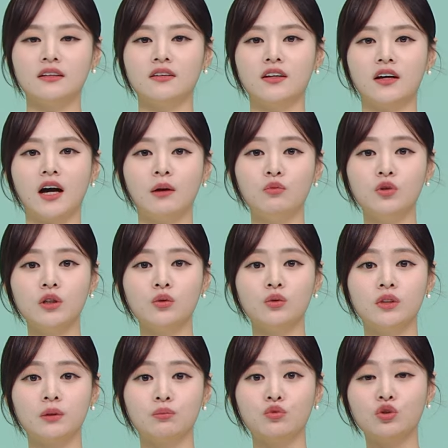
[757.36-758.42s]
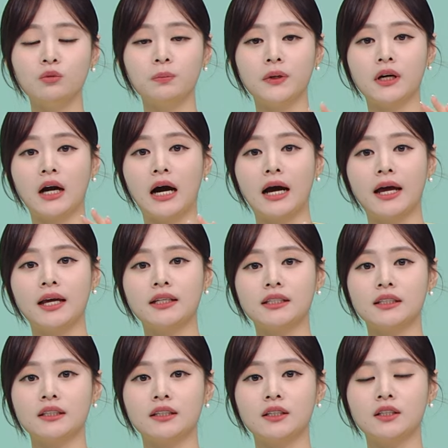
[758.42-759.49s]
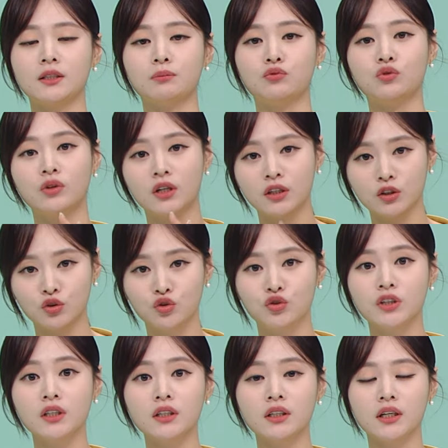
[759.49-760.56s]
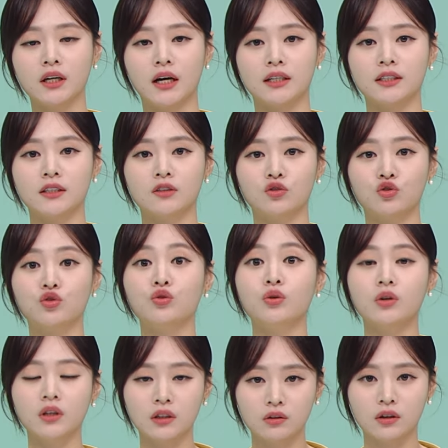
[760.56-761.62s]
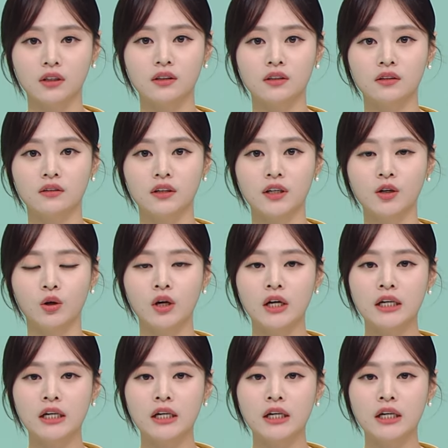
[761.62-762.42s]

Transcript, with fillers: 네, 아무래도 이제 무릎에 가해지는 이 부하를 줄이는 게 가장 중요할 것 같은데요.